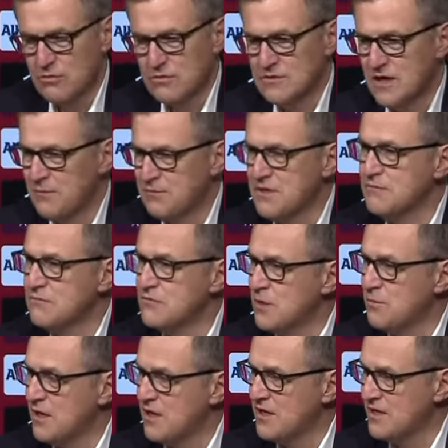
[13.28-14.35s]
und habe hier
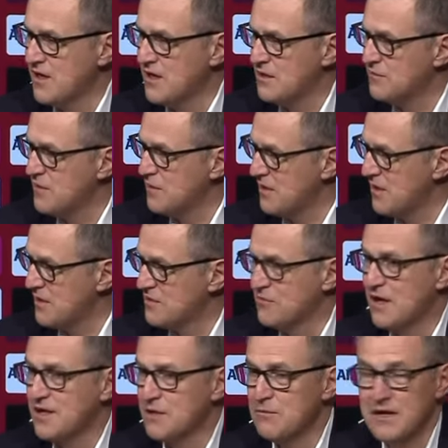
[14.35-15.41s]
wunderbare Jahre verbracht. Das
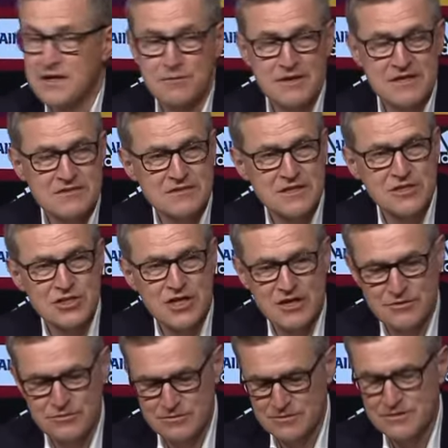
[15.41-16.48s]
war eine meiner besten
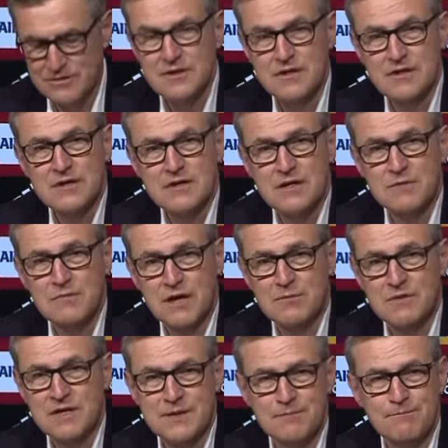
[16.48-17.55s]
Entscheidungen in
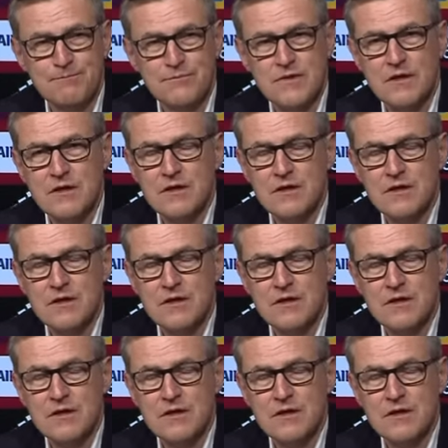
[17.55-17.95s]
meinem Leben.